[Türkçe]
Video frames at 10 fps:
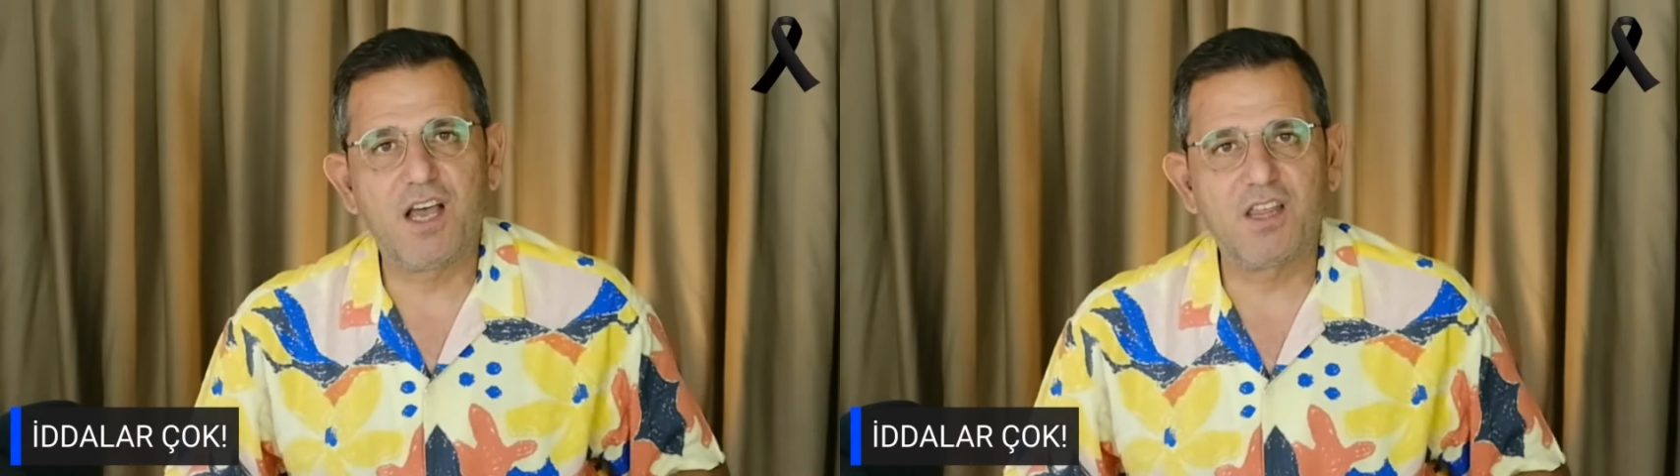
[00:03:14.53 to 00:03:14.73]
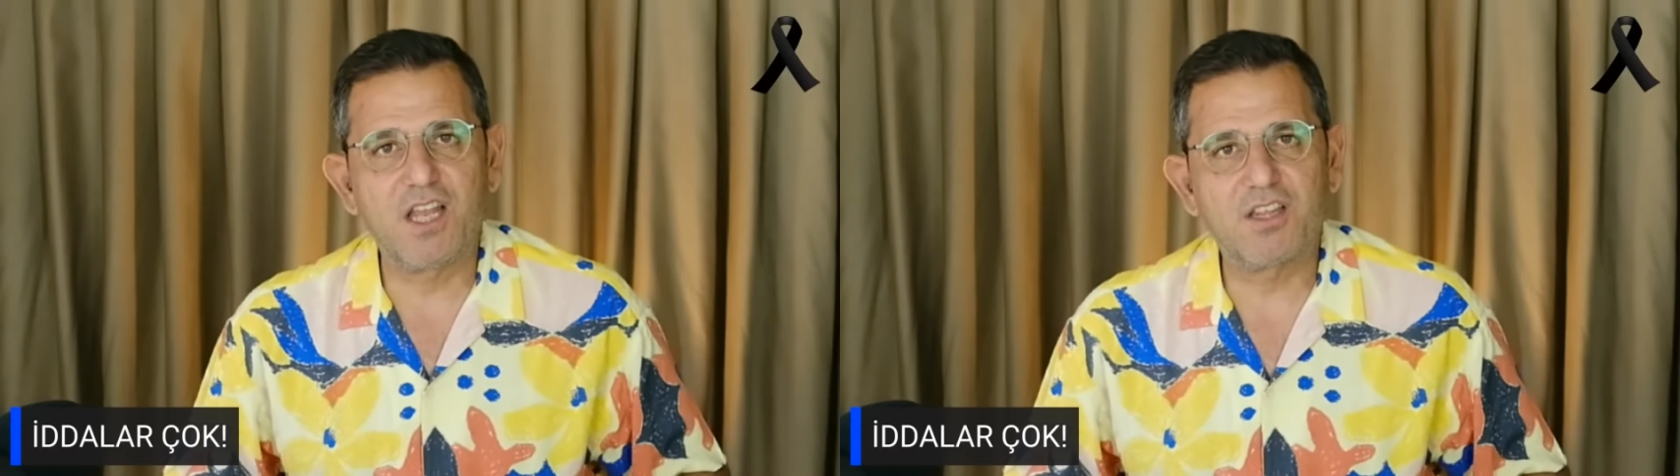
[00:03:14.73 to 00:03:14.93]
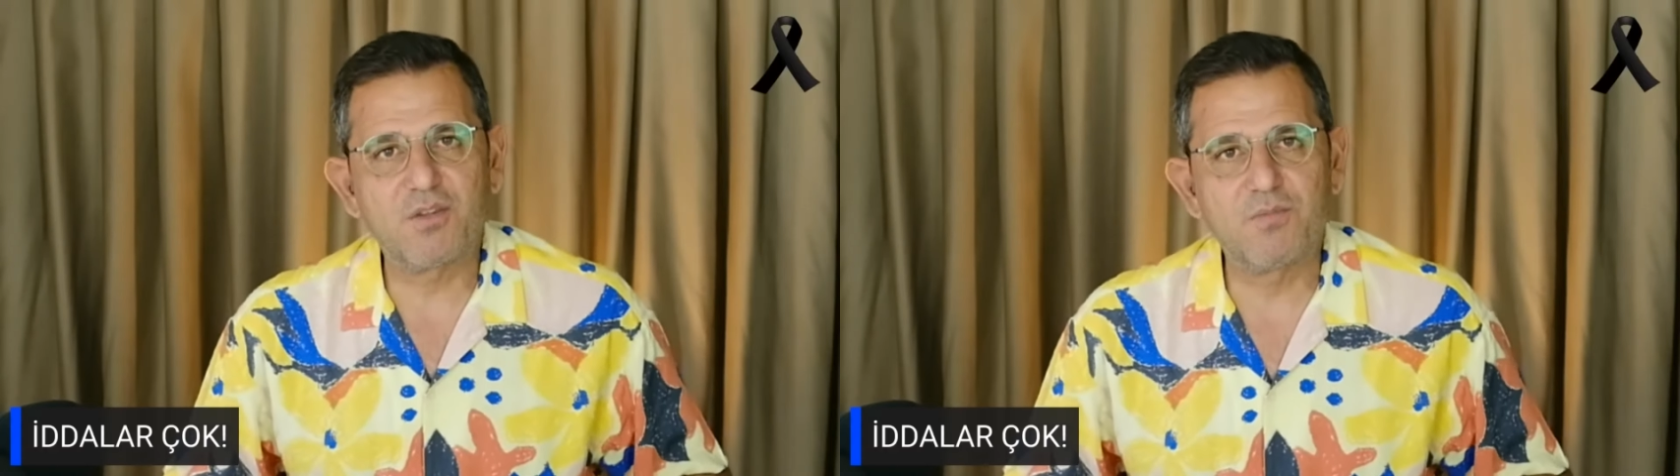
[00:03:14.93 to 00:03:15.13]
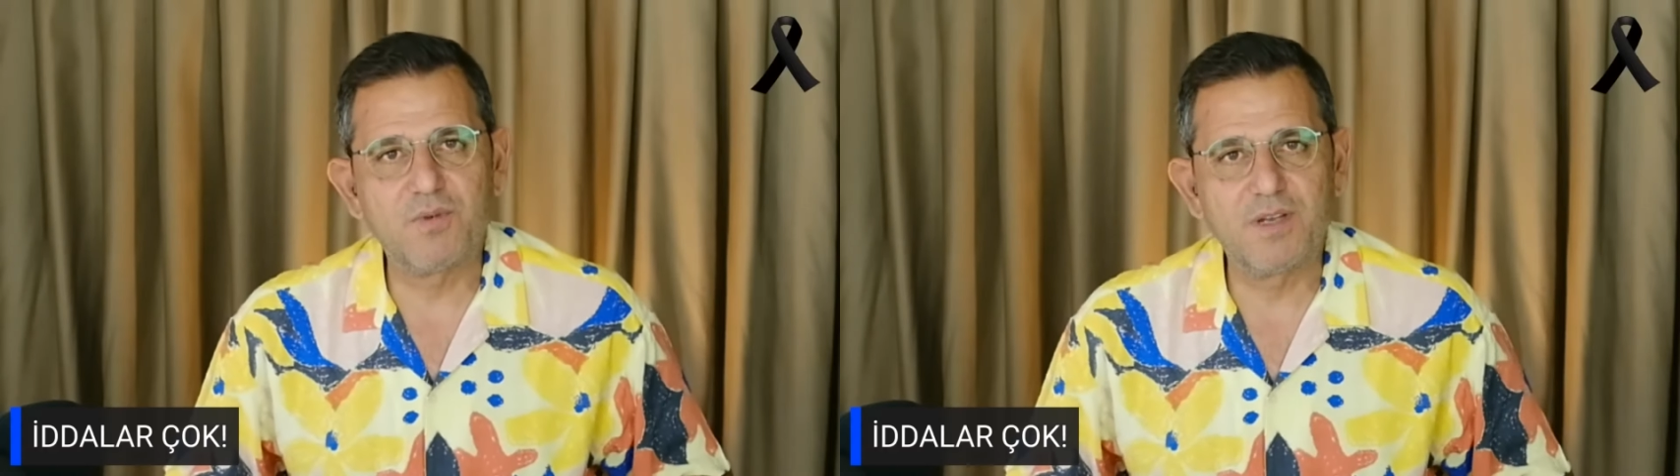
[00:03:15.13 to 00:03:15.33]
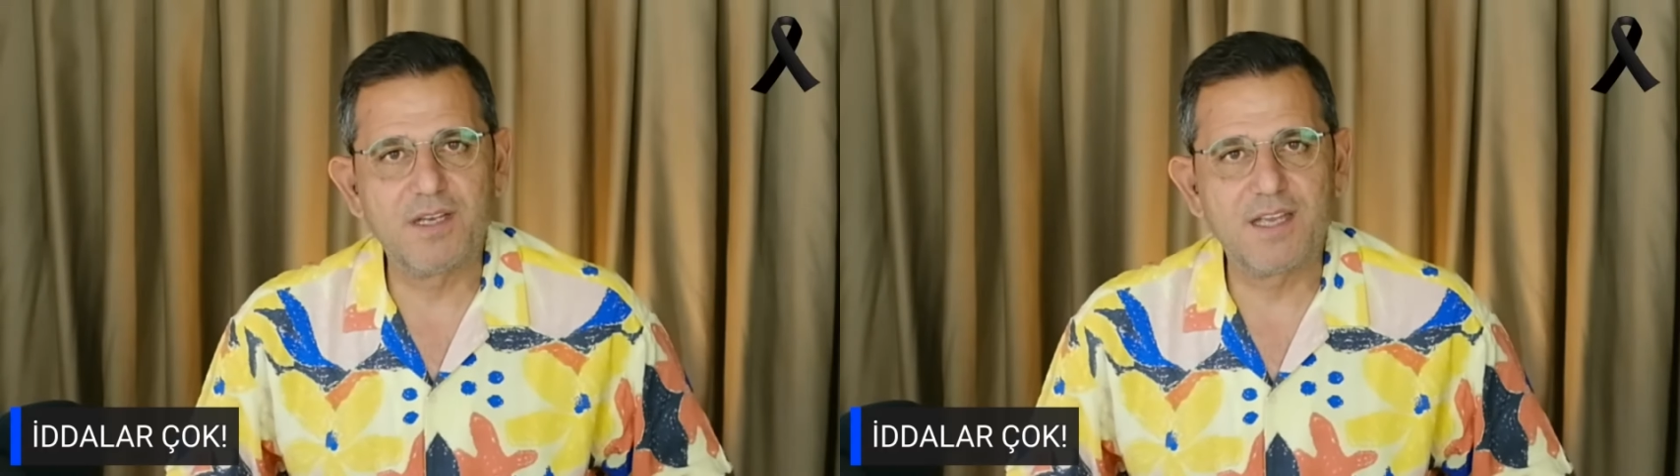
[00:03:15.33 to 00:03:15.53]
anlattım
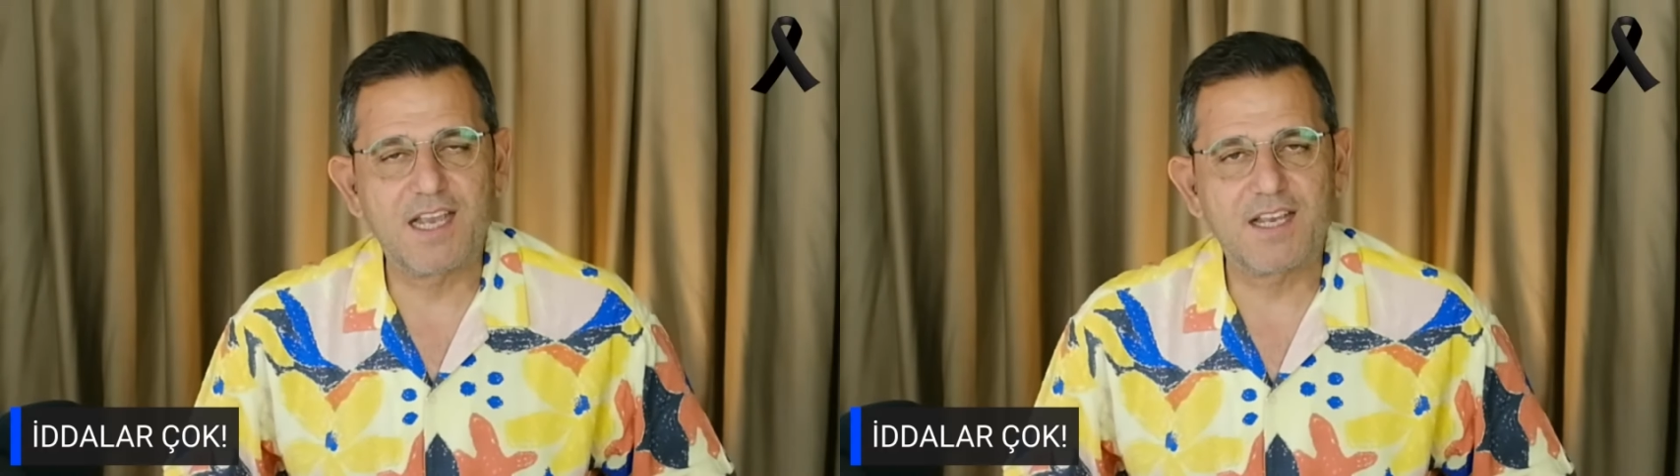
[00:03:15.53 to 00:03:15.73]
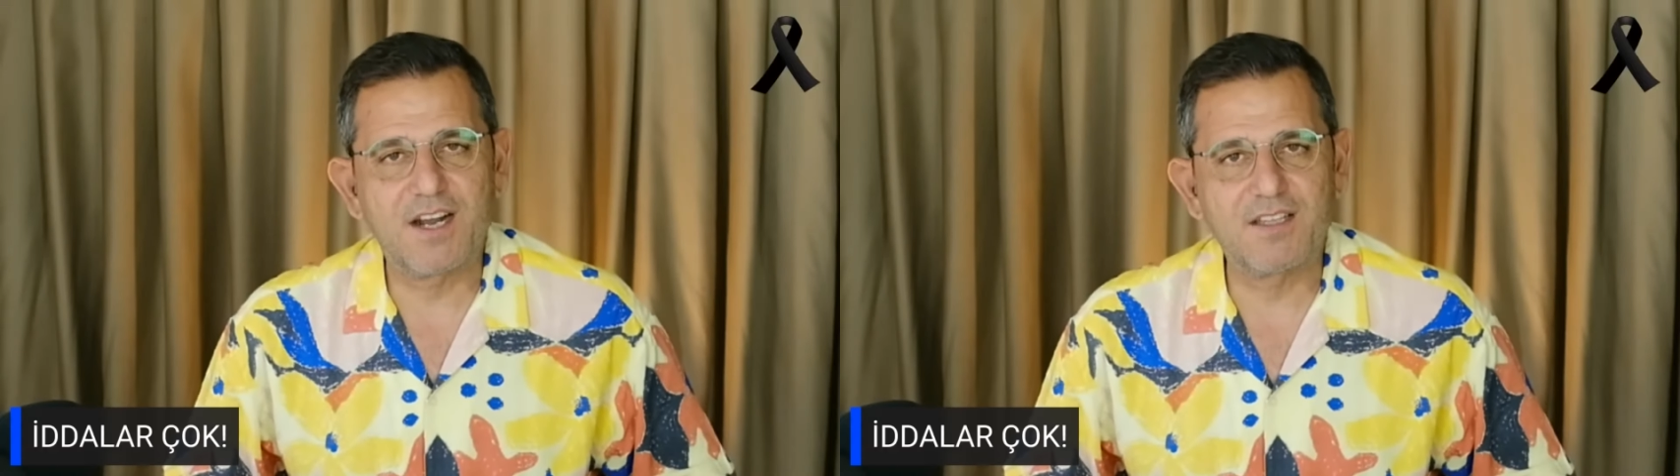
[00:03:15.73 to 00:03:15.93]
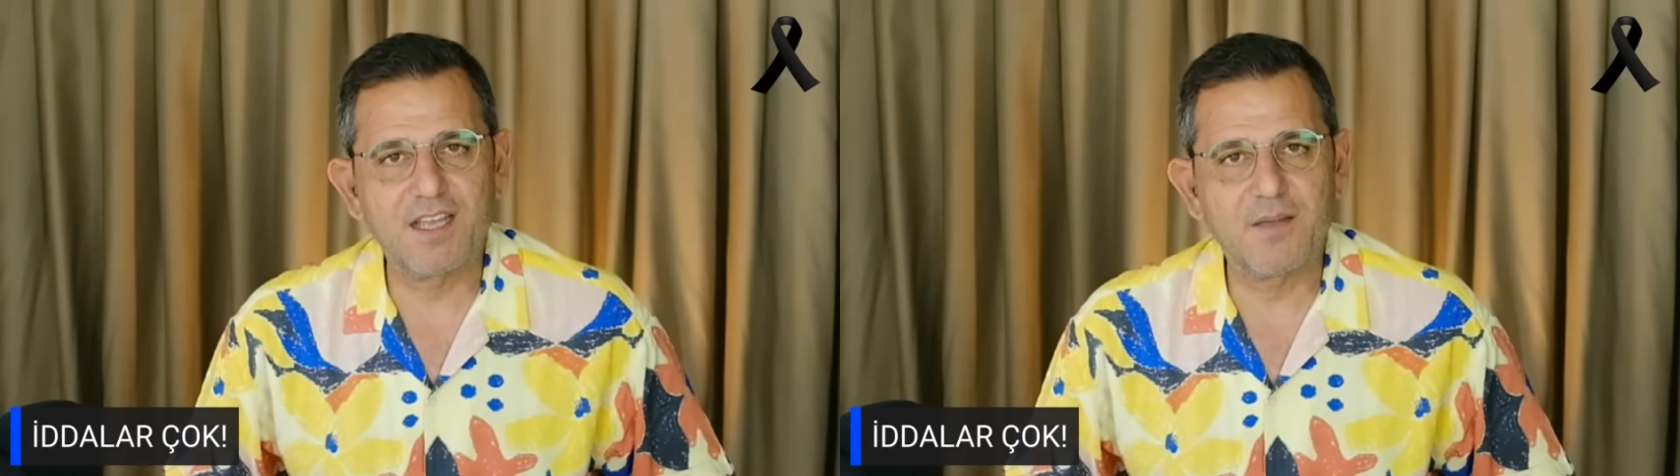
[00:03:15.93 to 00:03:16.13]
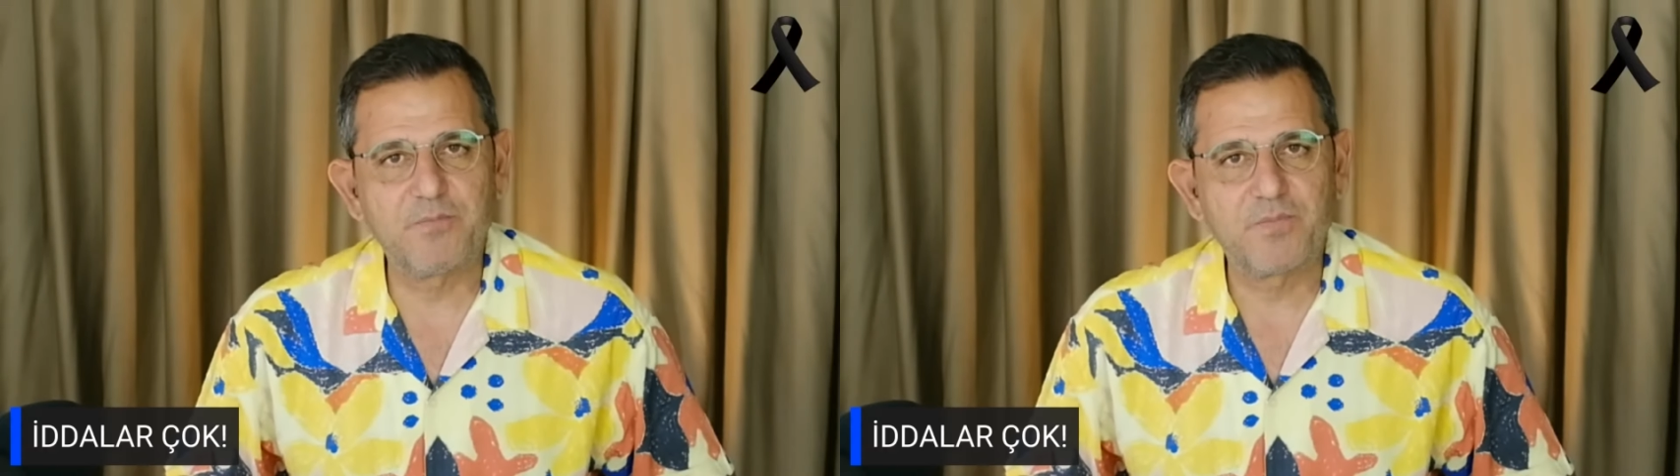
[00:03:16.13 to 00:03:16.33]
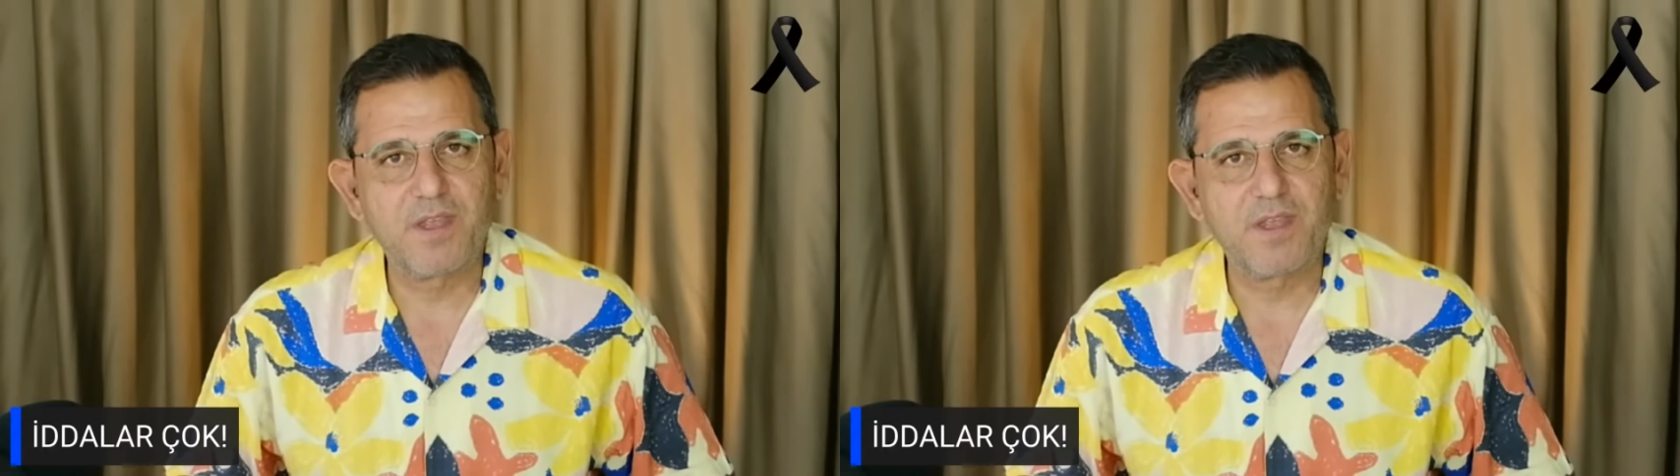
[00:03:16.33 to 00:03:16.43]
e, ekranda.